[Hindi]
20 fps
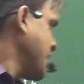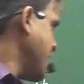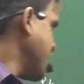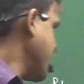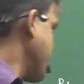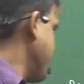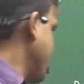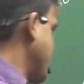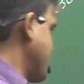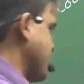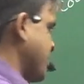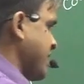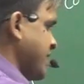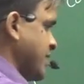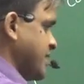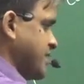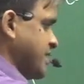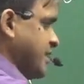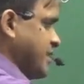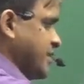क्या ये मेजो है
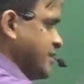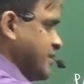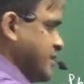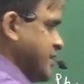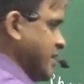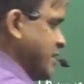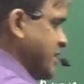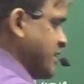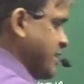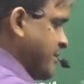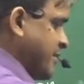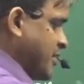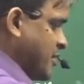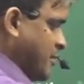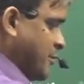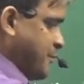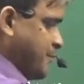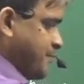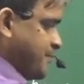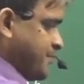या नहीं है जल्दी से बताओ